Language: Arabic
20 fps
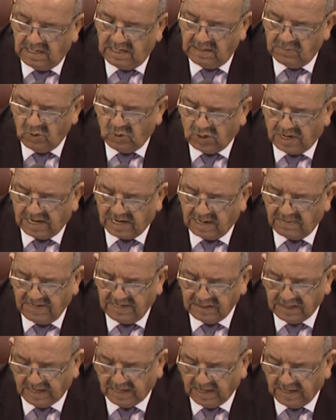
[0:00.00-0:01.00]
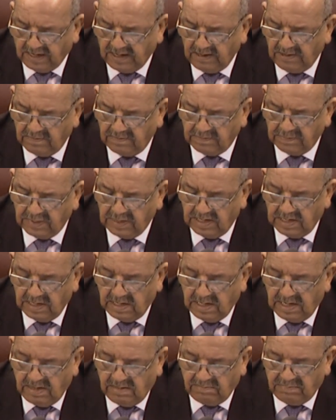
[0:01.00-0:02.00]
لمقاربتنا
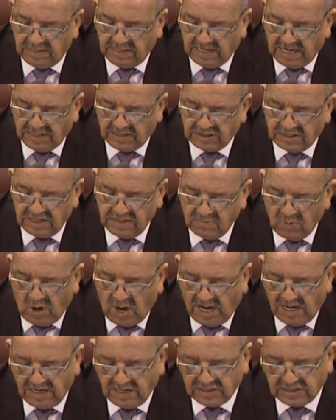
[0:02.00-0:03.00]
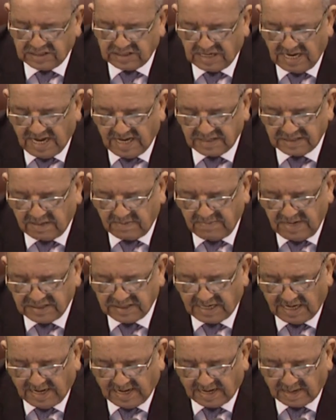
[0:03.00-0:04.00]
من أجل معالجة
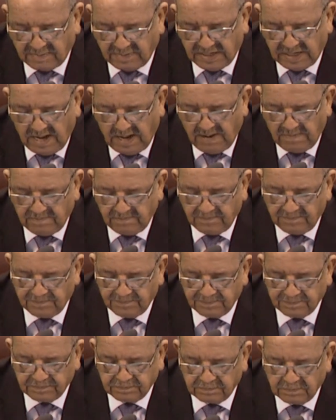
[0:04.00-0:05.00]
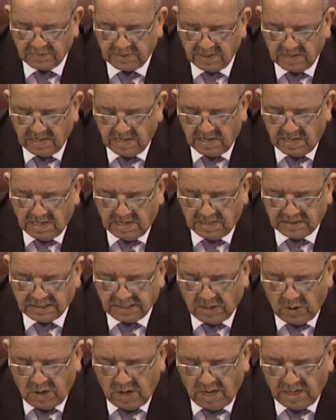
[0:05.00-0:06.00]
الأزمات العربية
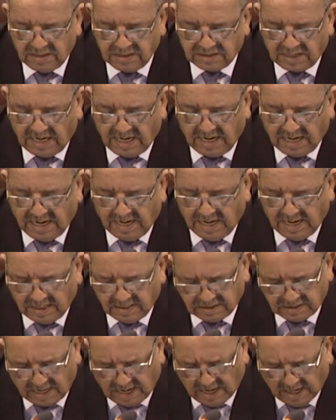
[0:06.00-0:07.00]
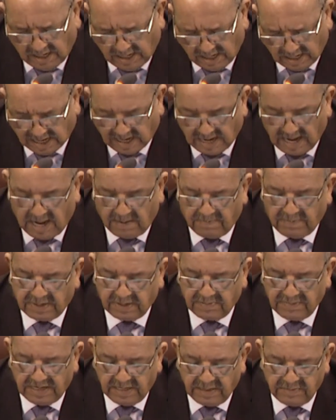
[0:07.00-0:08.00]
سواء تعلق
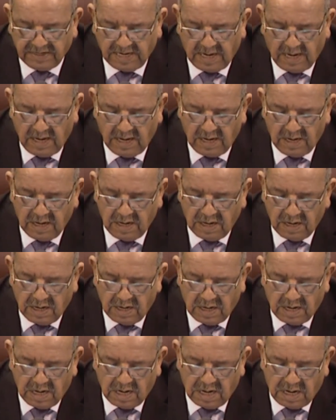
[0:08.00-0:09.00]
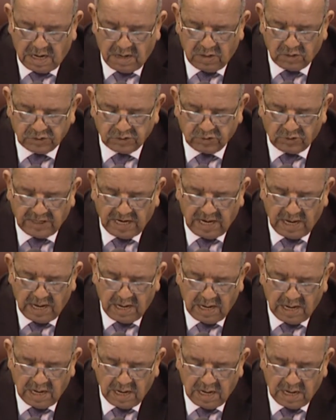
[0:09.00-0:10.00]
الأمر بليبيا أو سوريا
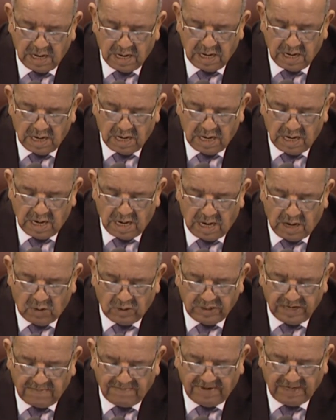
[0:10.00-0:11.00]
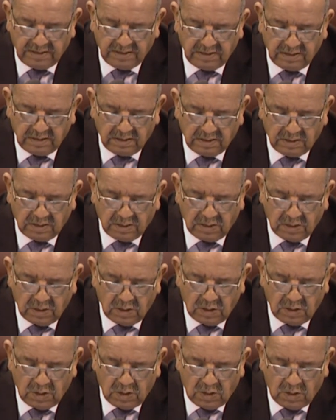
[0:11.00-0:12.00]
أو اليمن
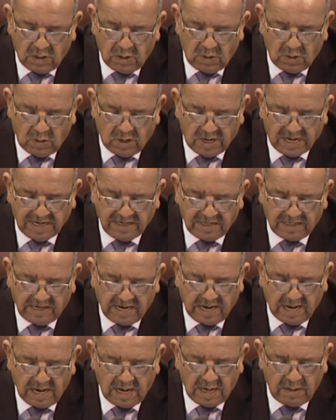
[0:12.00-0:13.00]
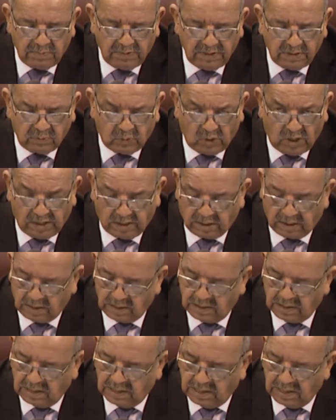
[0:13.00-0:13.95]
وغيرها من بؤر